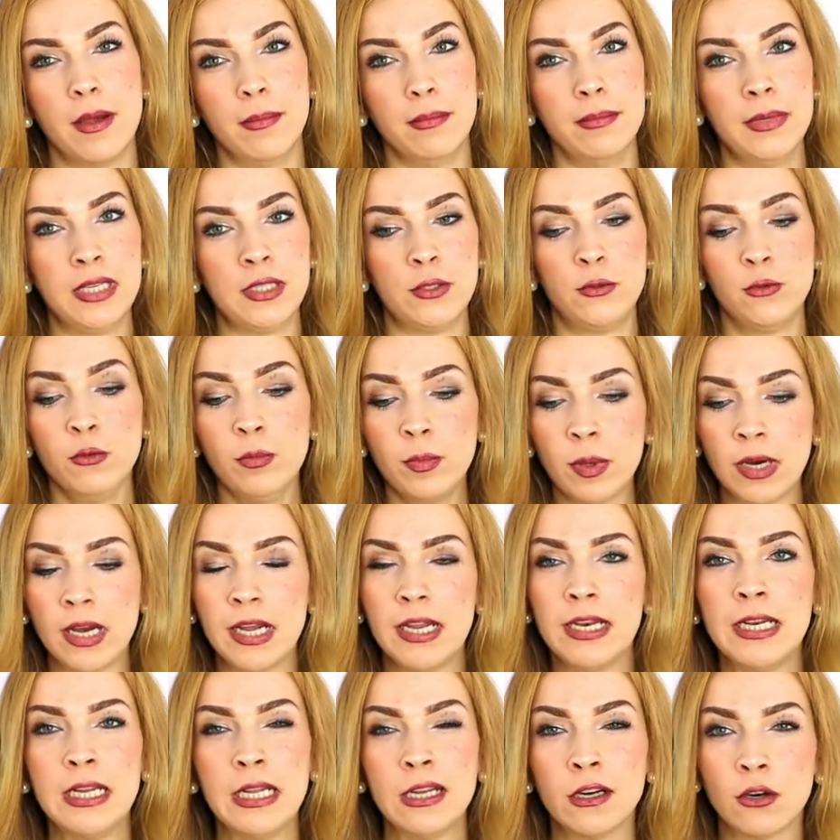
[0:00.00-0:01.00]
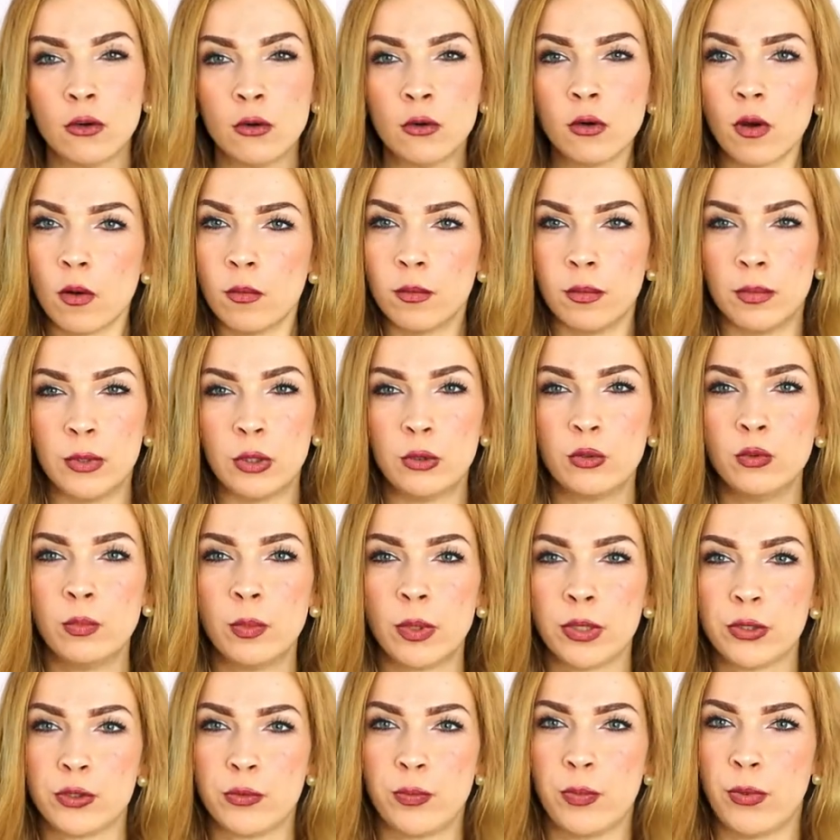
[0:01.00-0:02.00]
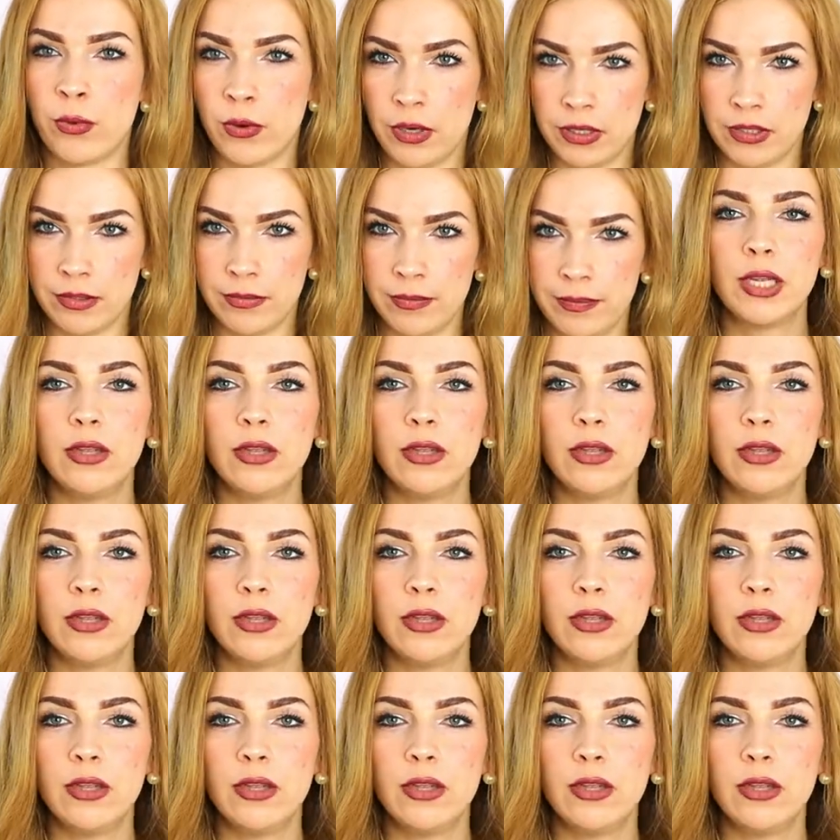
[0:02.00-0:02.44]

mit super Ernährung und mit super Sport.